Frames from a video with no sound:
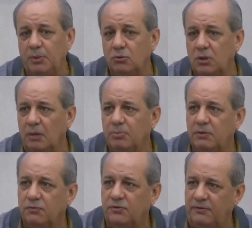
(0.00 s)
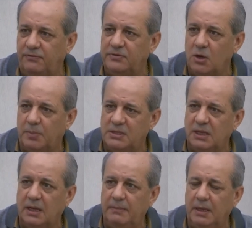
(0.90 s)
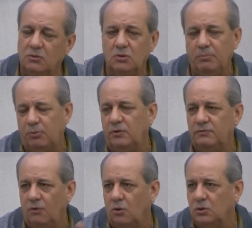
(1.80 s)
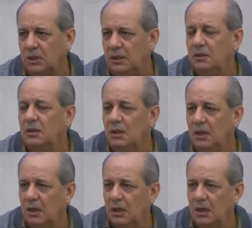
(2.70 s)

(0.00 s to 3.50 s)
pelo tempo que você fizer o parcelamento e depois volta uh,